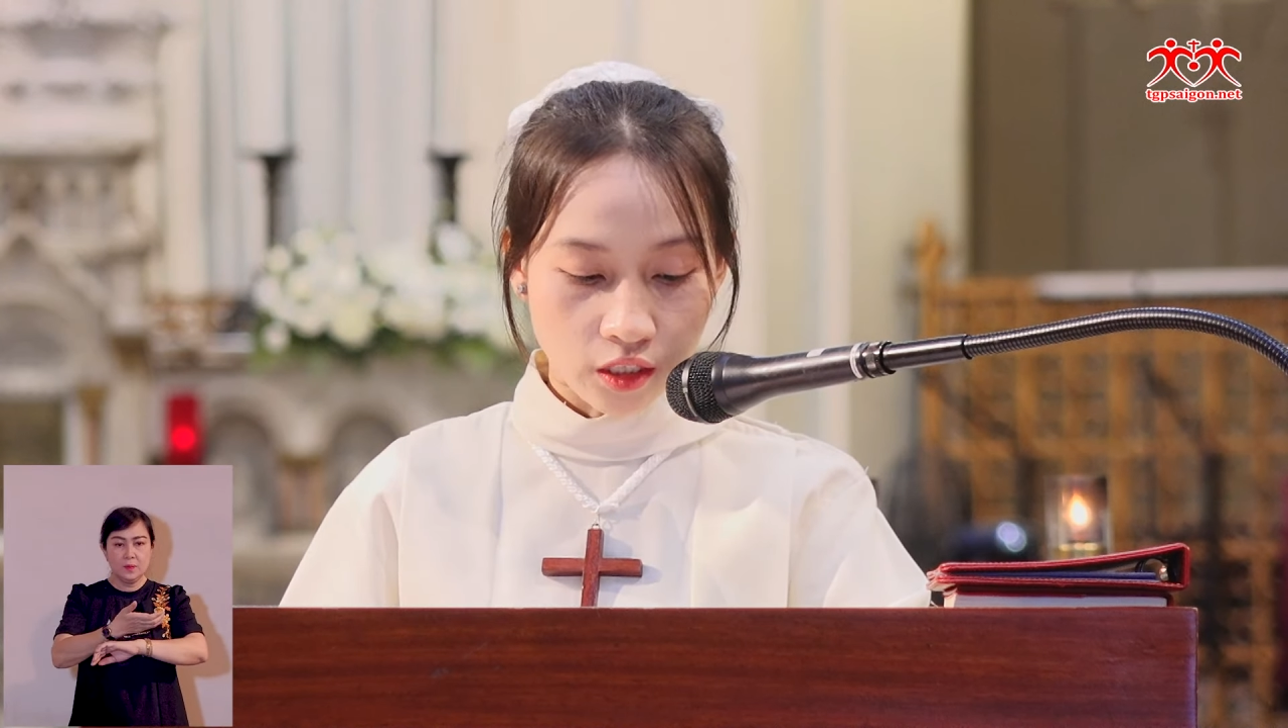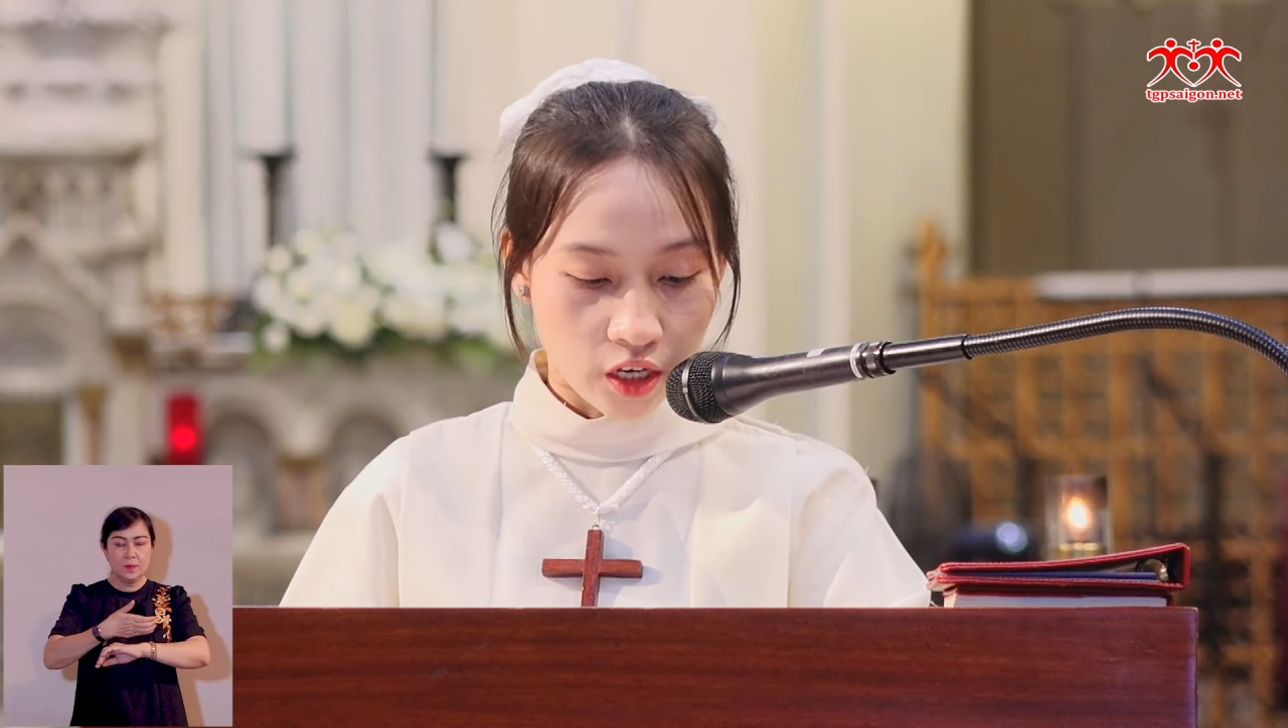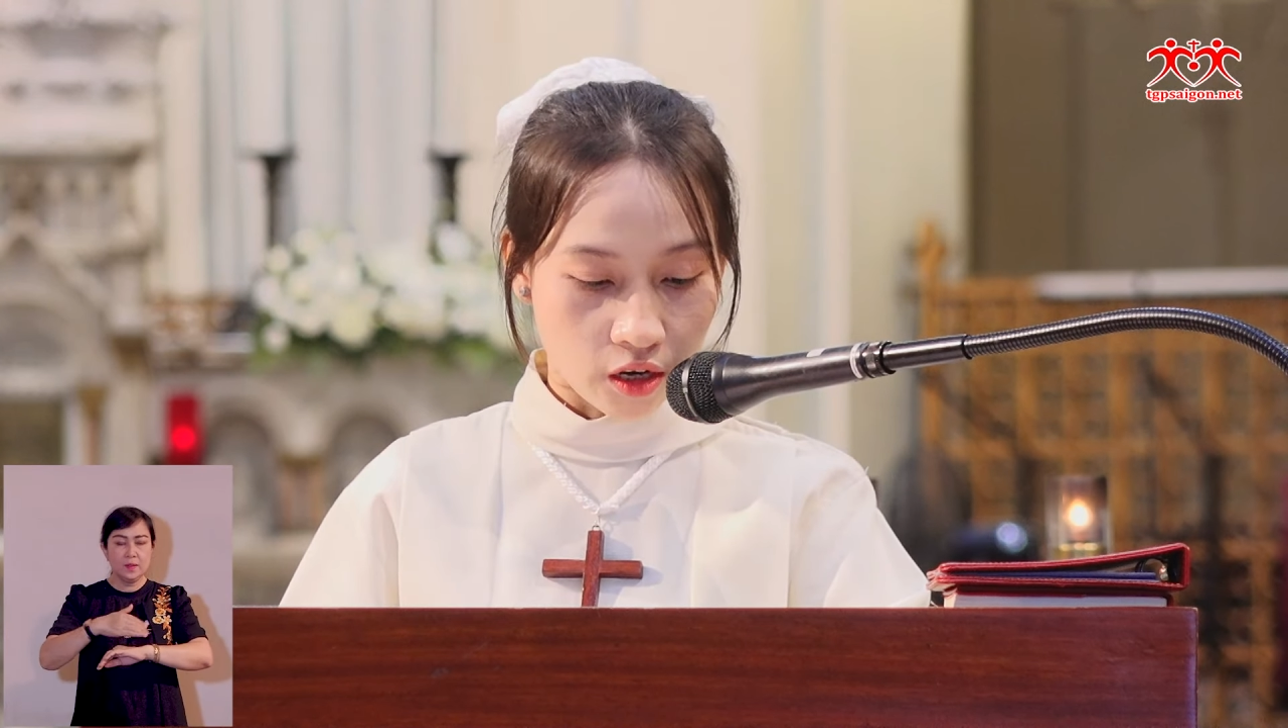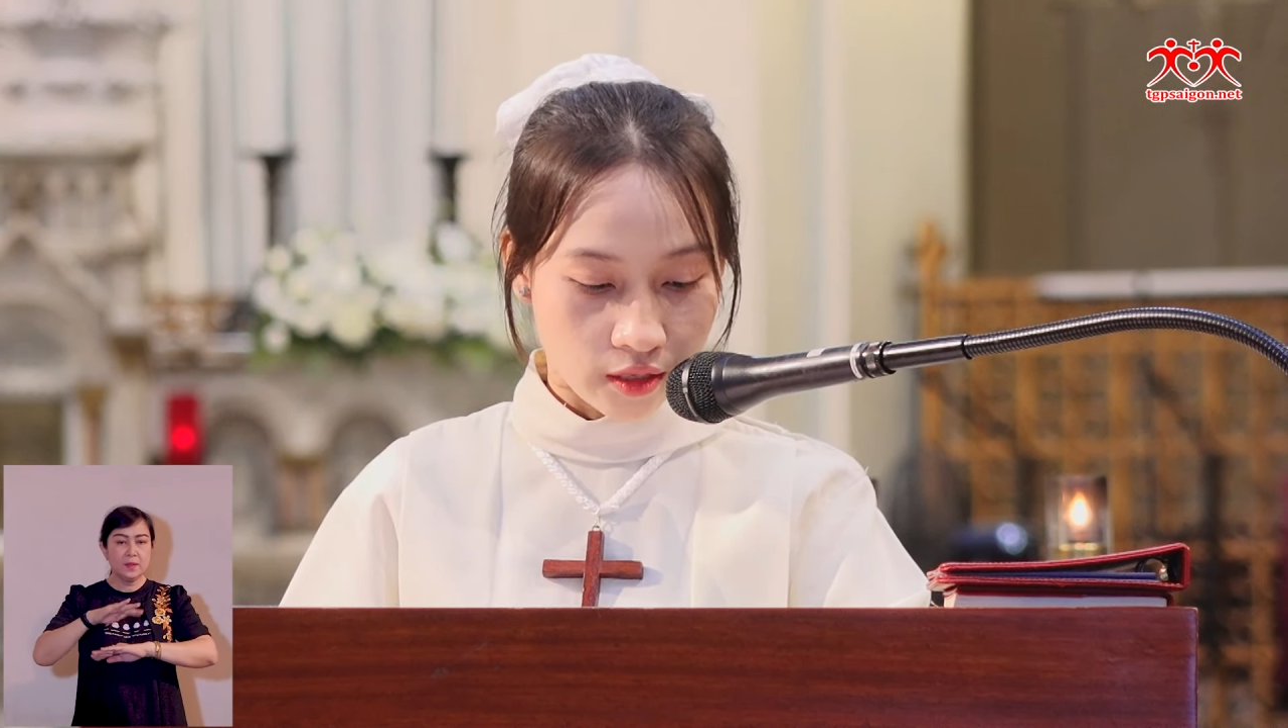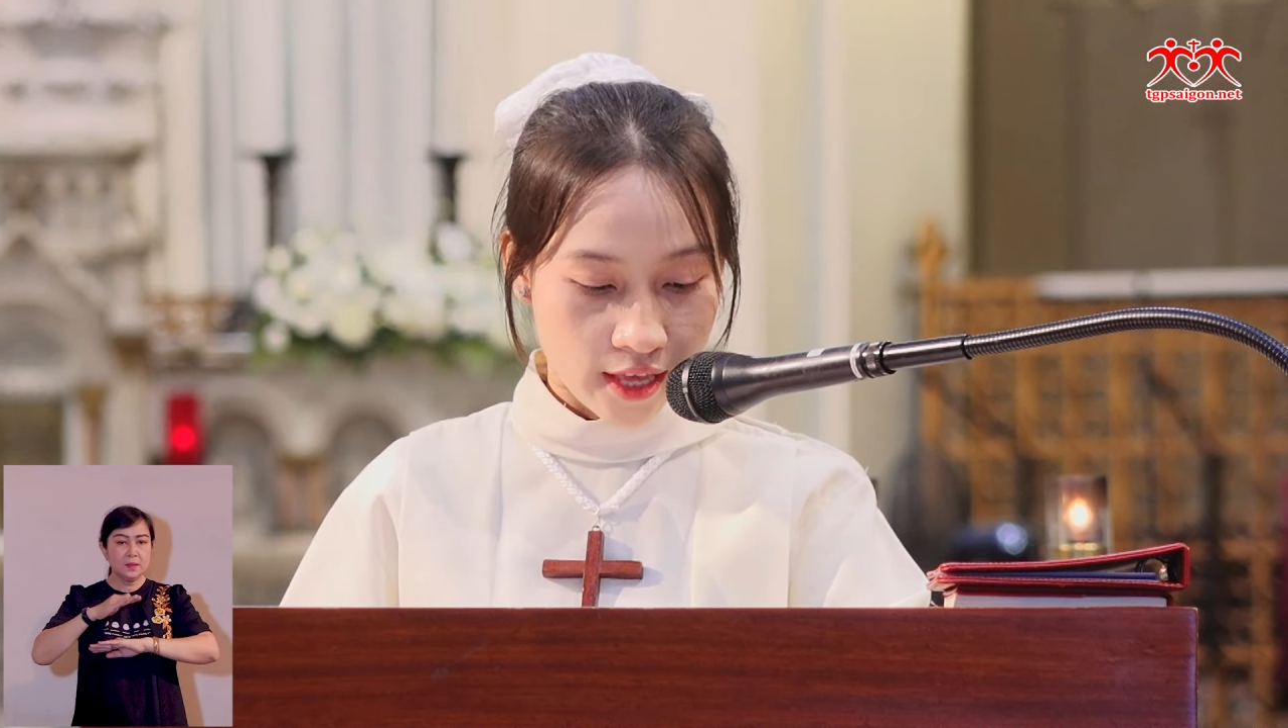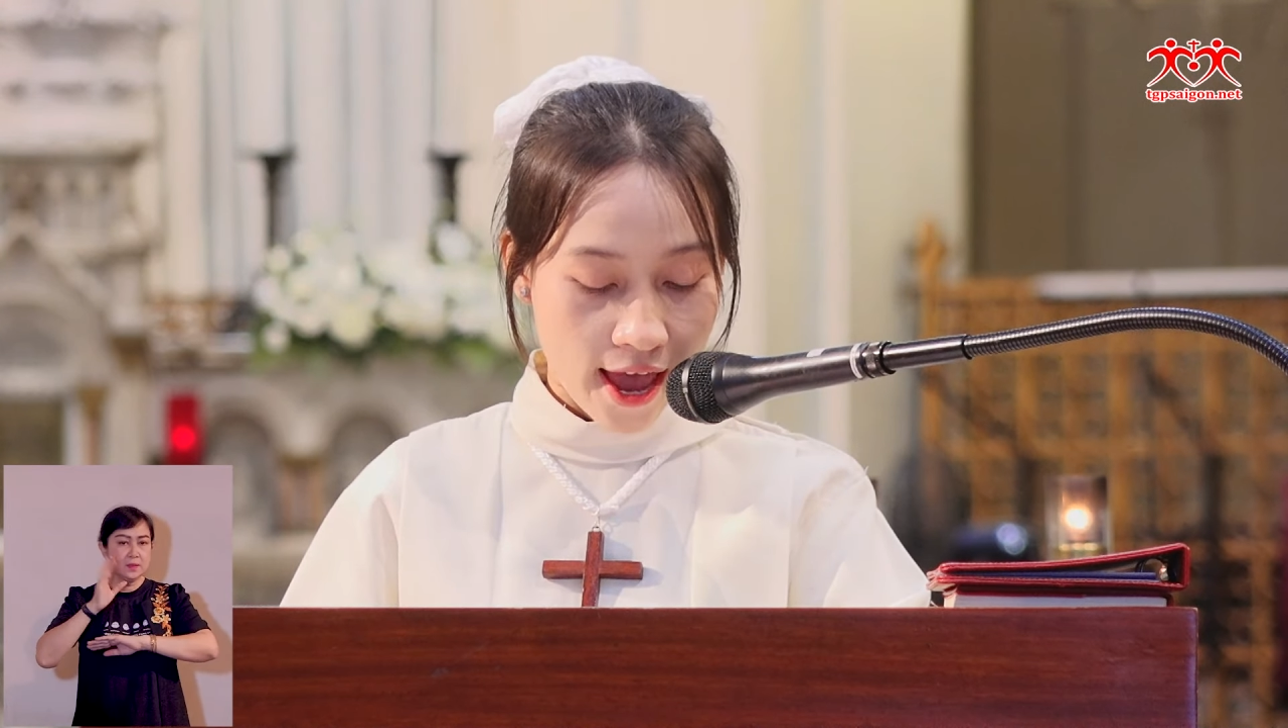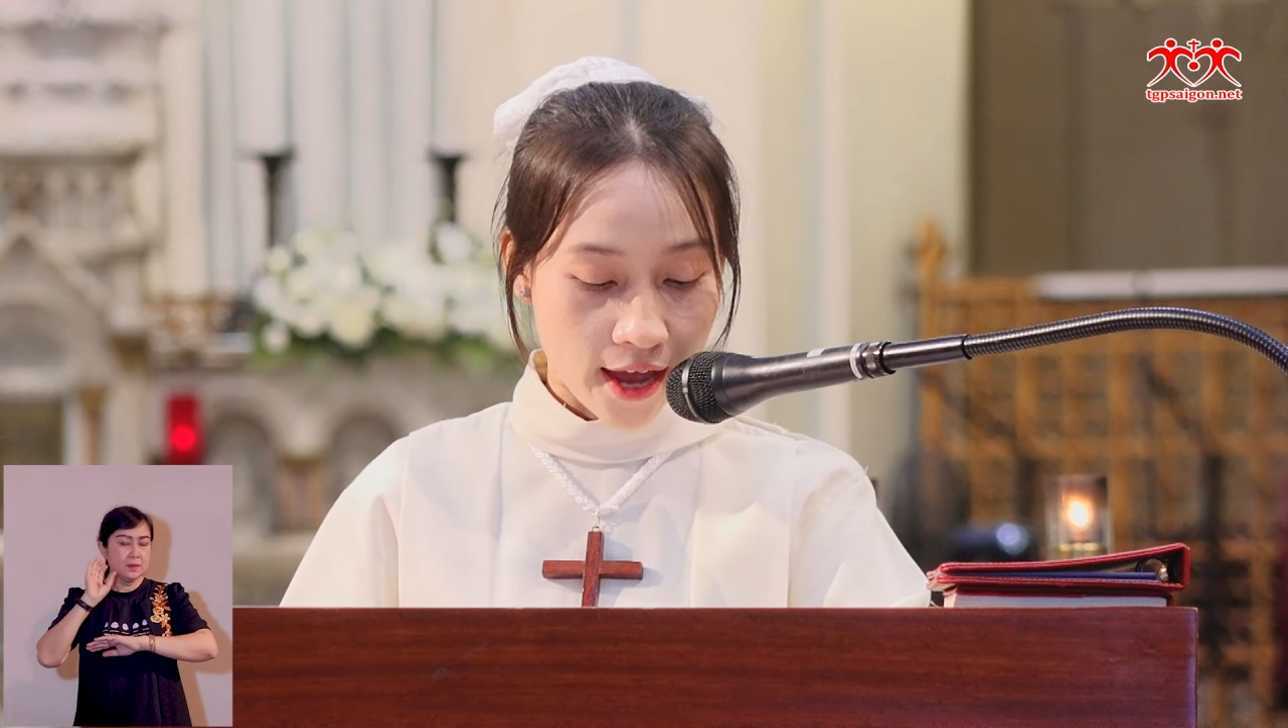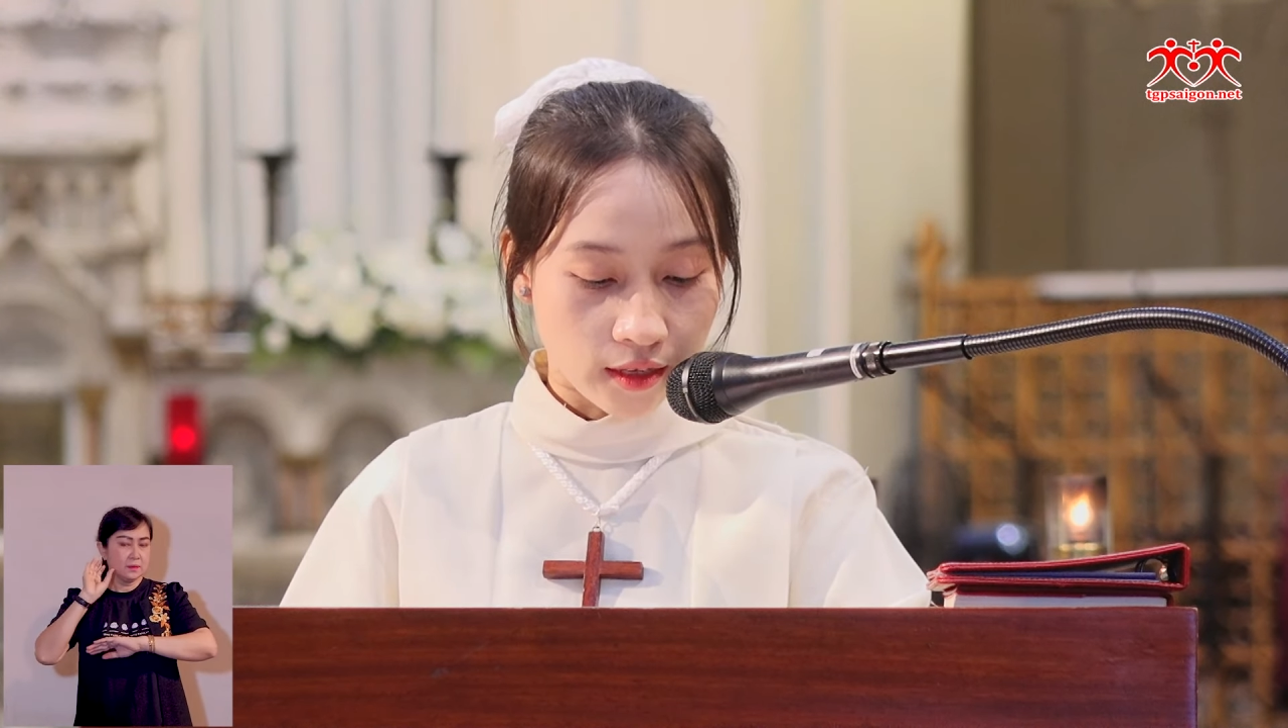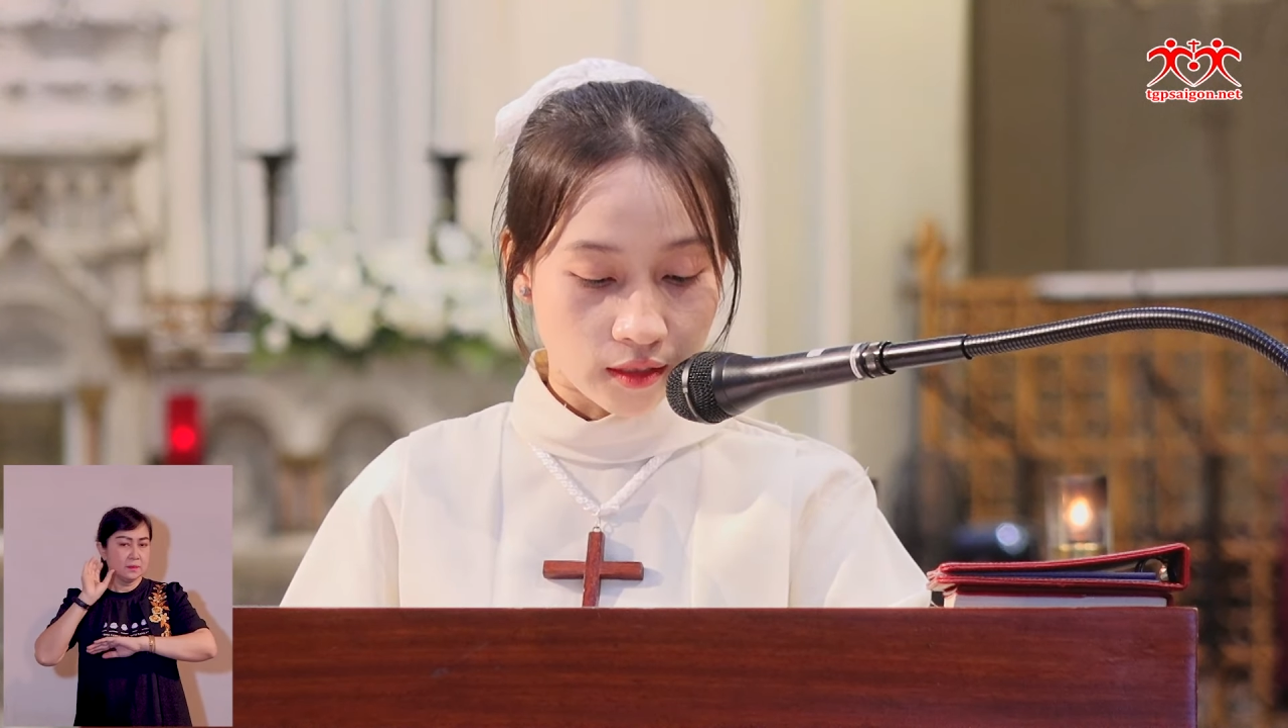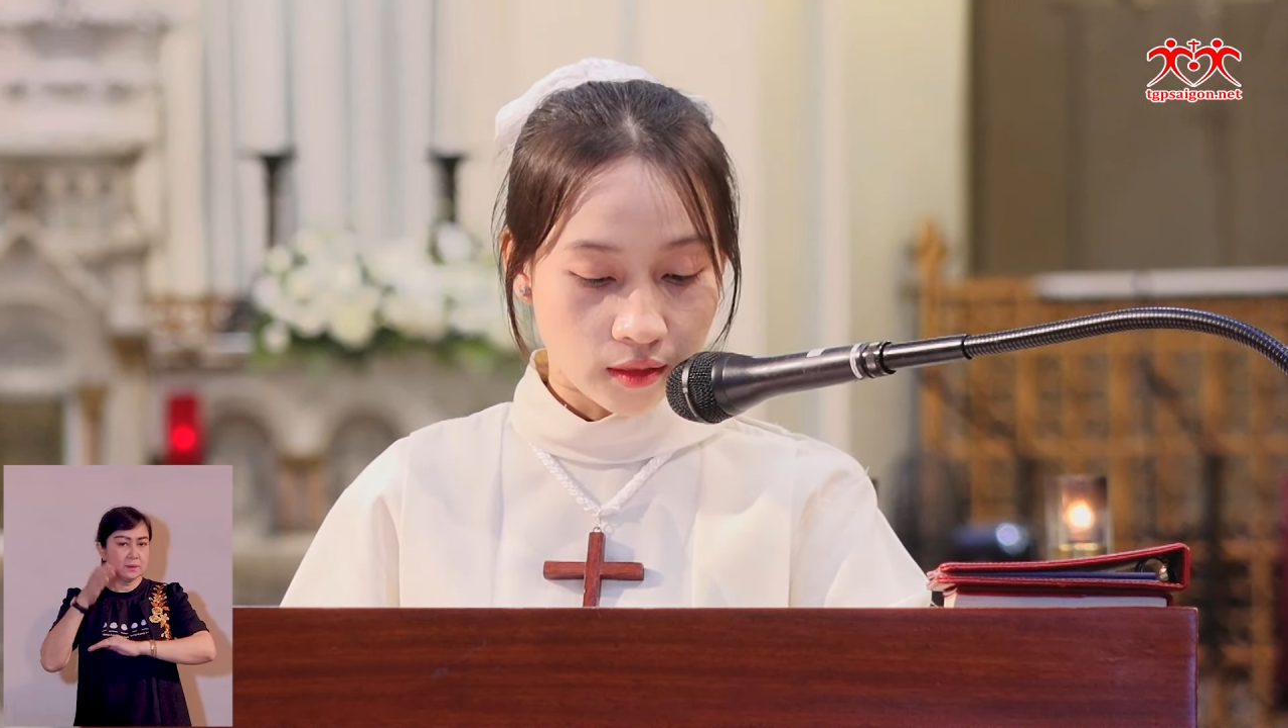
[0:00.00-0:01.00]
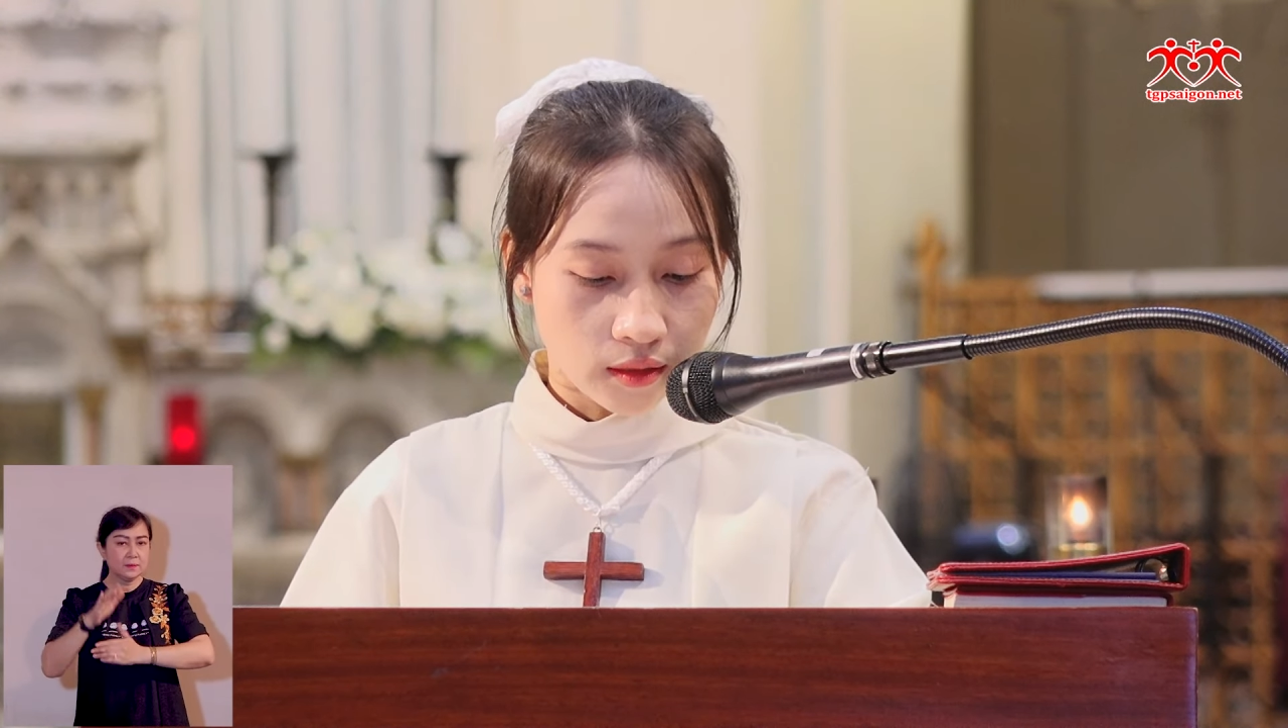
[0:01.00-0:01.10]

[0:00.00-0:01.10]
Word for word: trần gian.